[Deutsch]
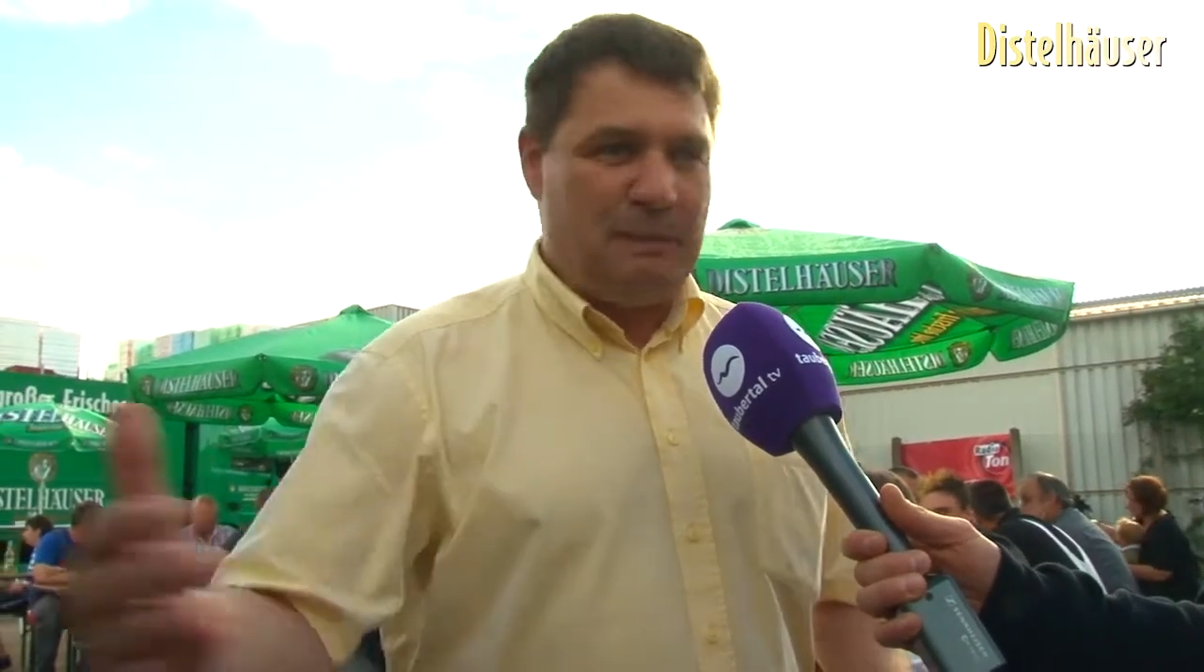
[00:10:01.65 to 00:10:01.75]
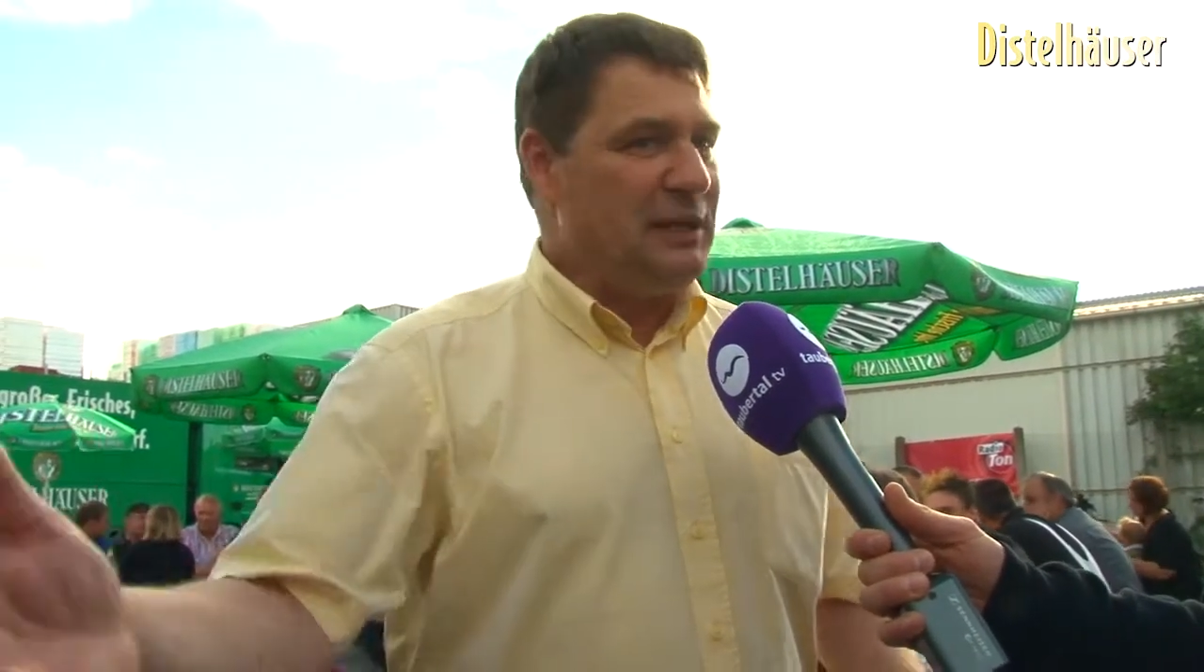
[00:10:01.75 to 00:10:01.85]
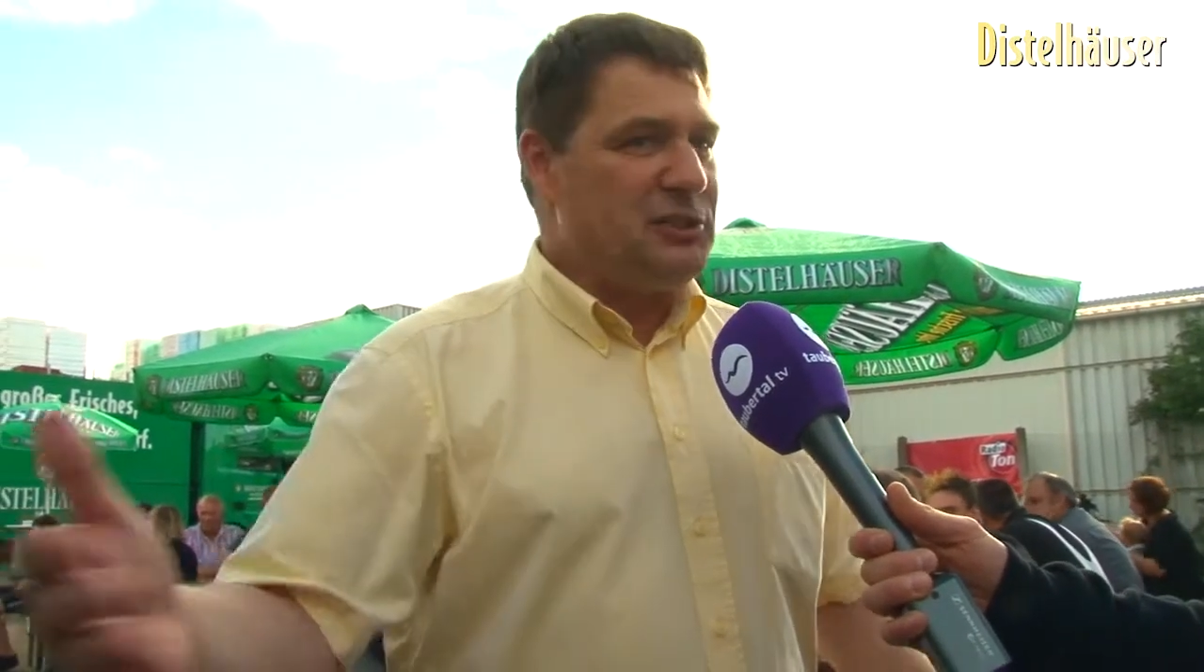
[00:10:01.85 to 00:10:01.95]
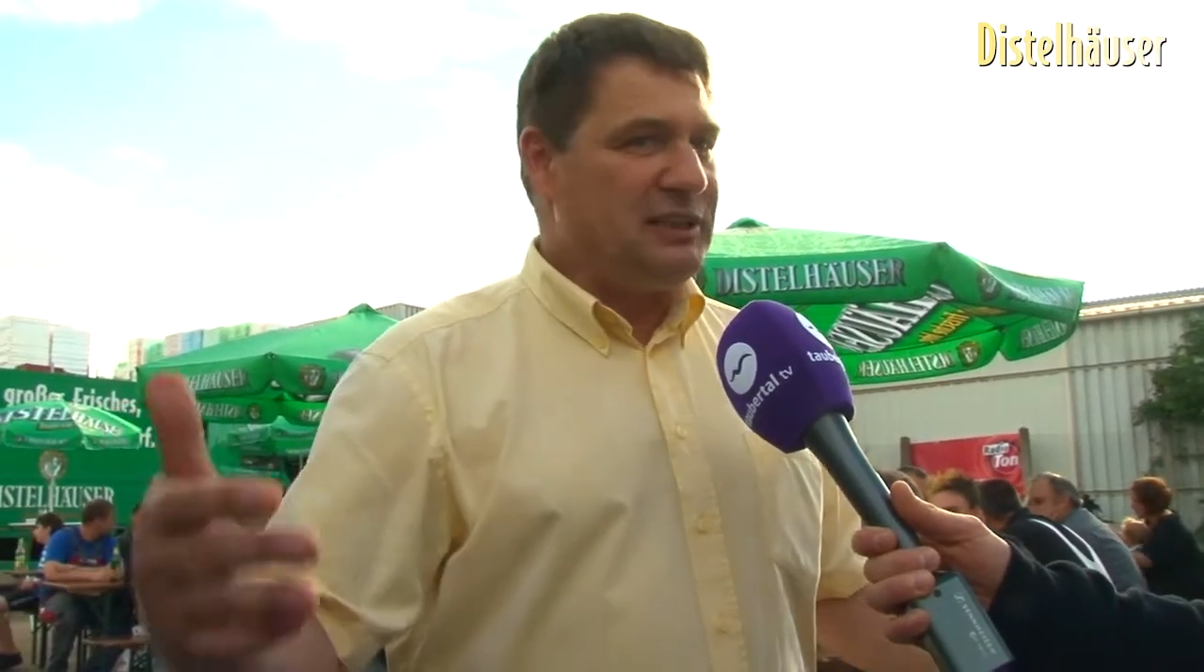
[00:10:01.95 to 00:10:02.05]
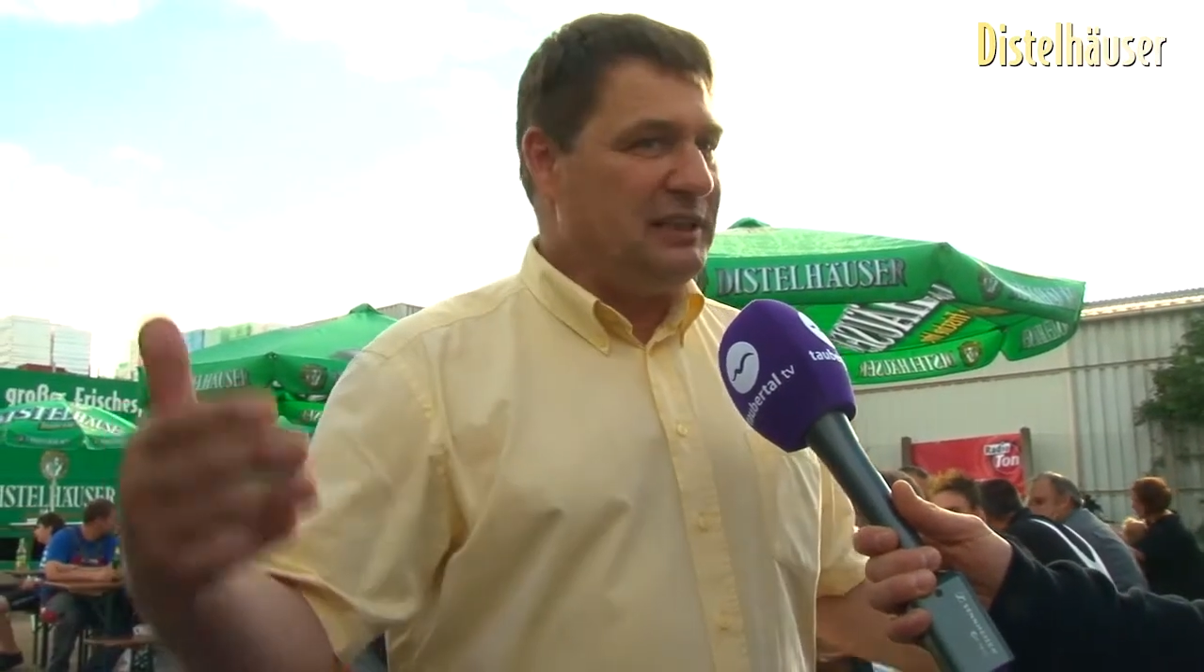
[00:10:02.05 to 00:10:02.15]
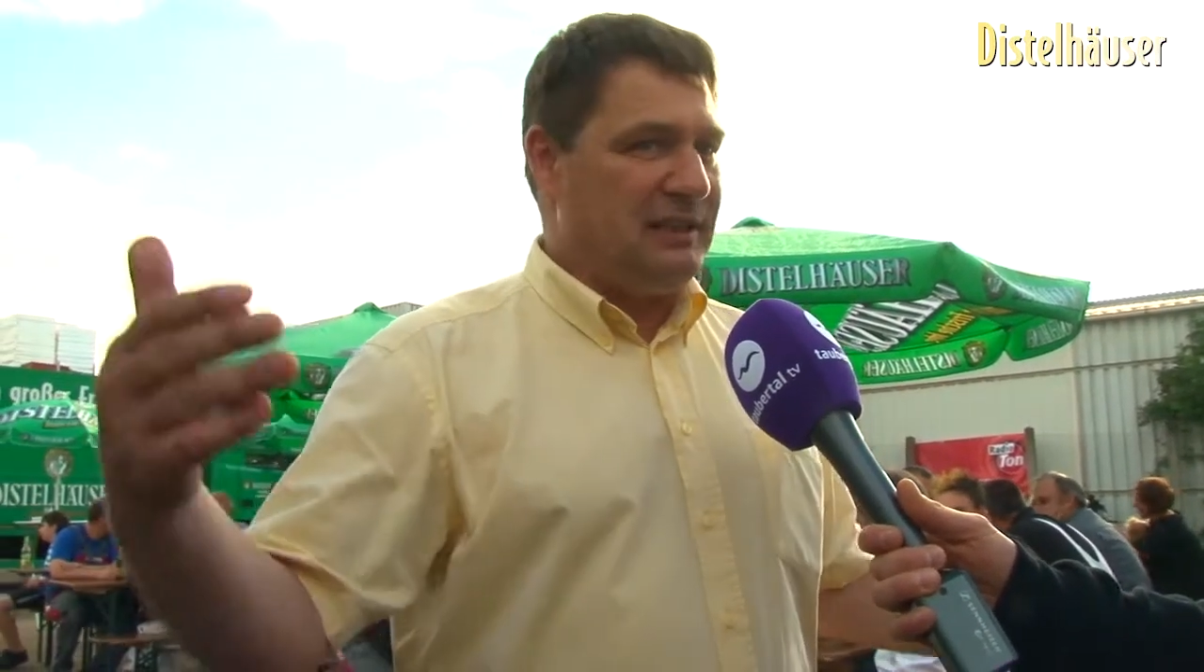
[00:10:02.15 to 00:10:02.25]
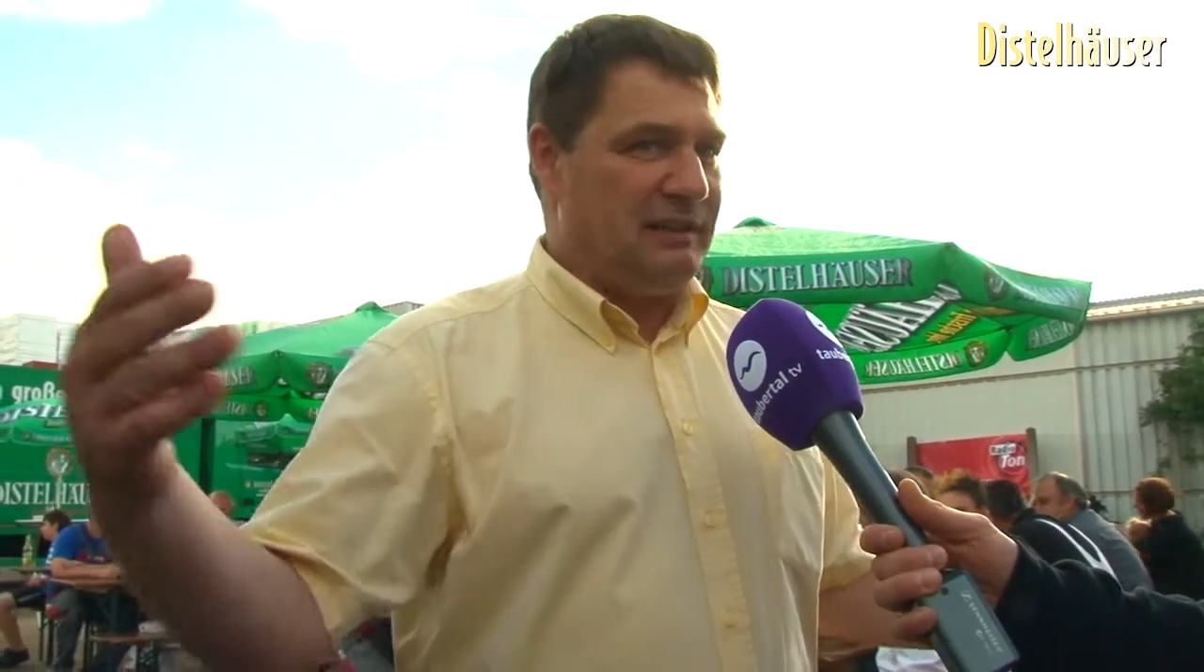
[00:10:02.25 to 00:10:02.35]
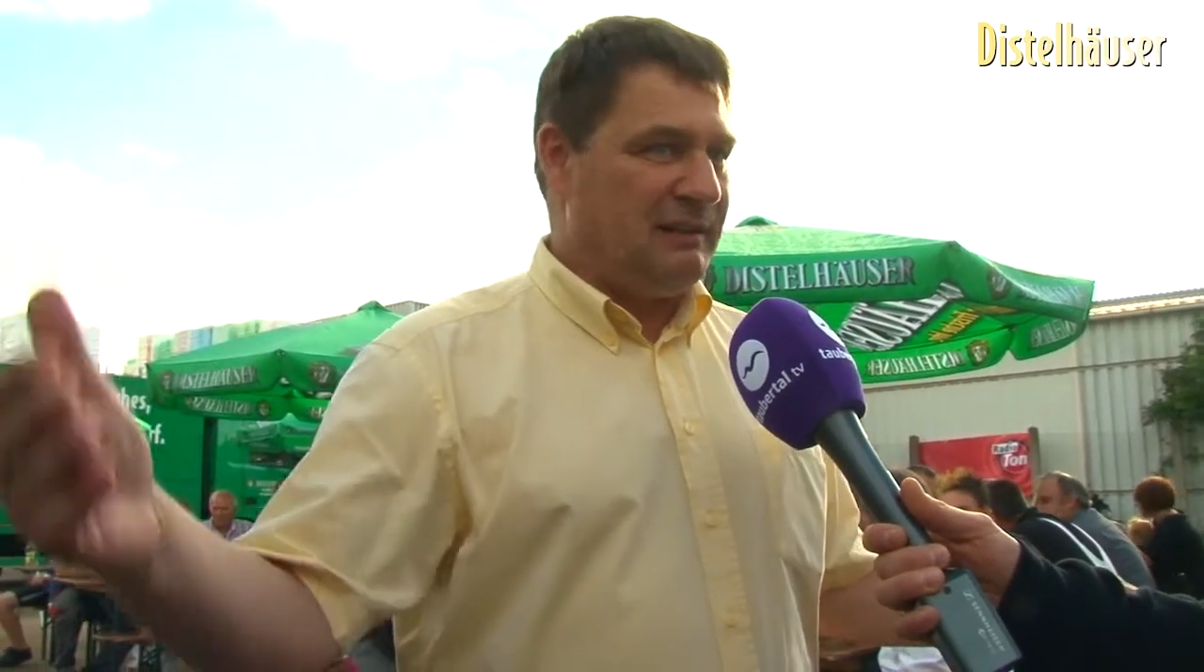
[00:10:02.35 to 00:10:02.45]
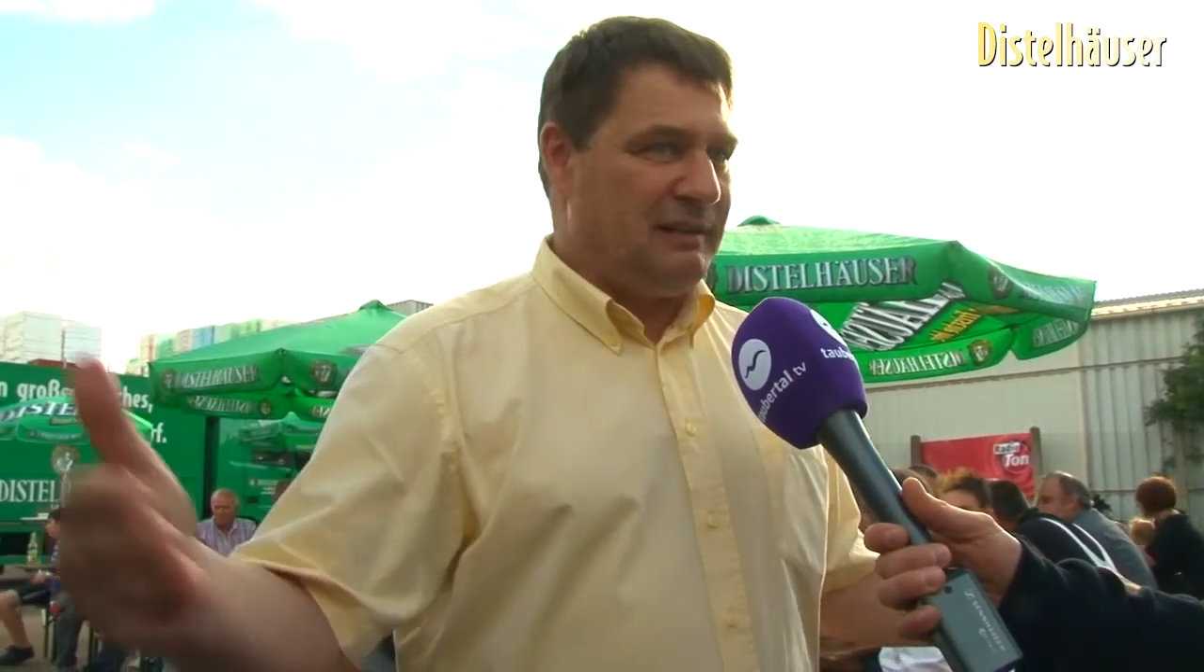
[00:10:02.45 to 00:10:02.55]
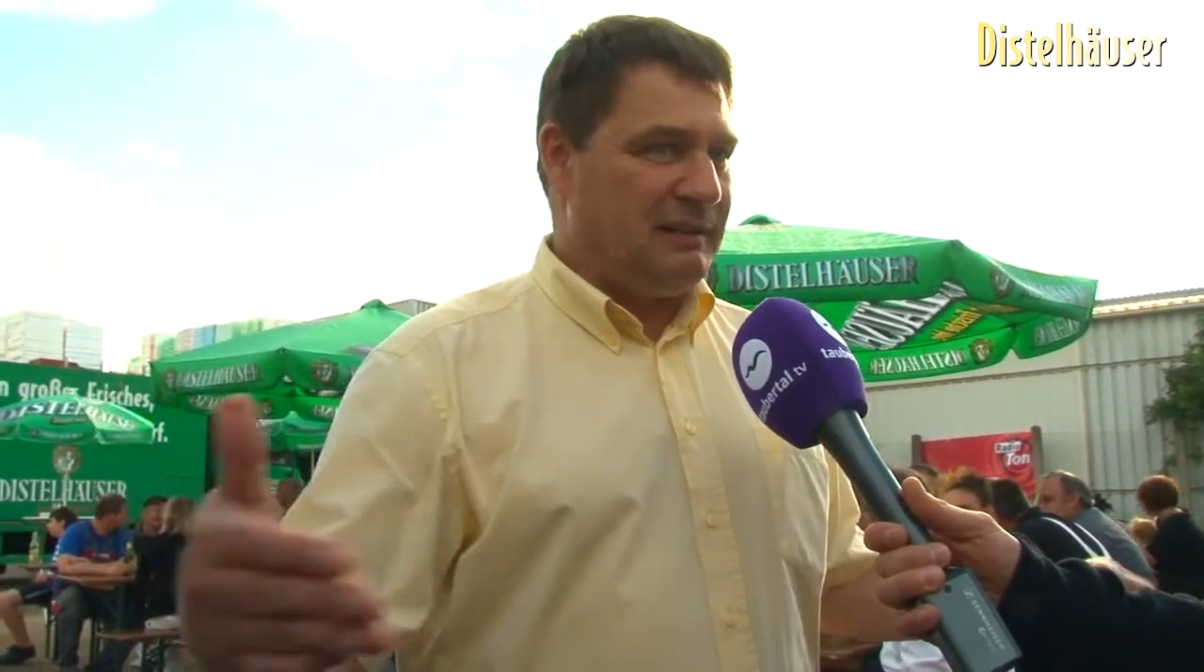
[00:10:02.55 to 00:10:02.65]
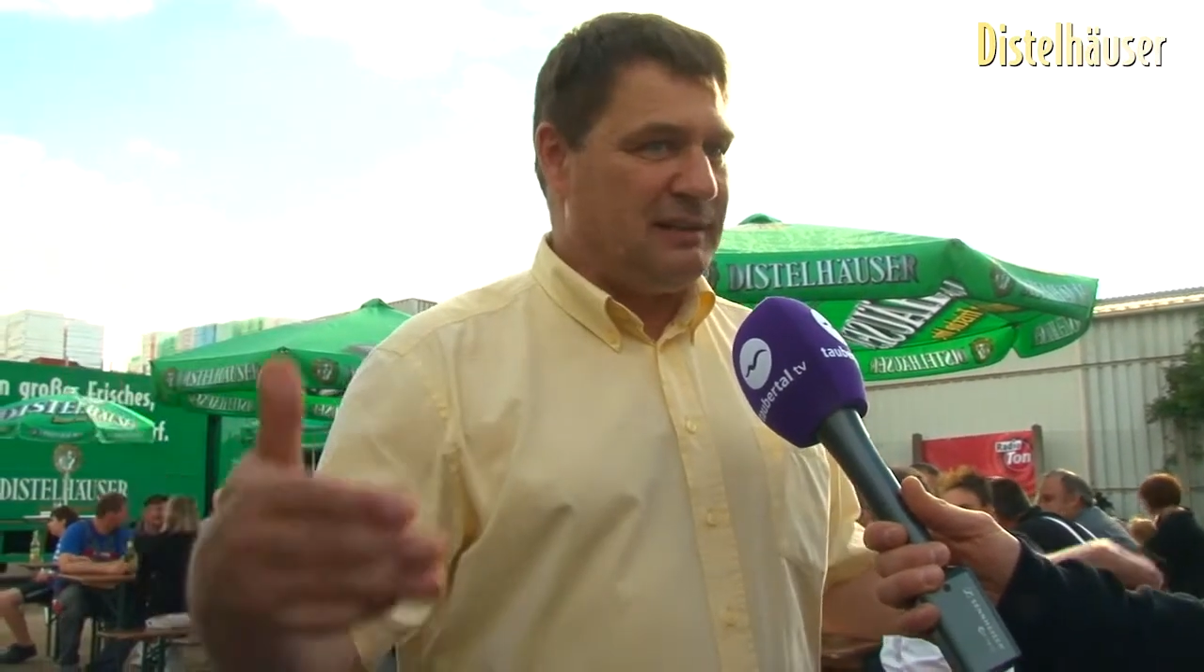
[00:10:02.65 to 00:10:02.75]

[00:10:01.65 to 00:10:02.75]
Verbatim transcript: die Menschen hier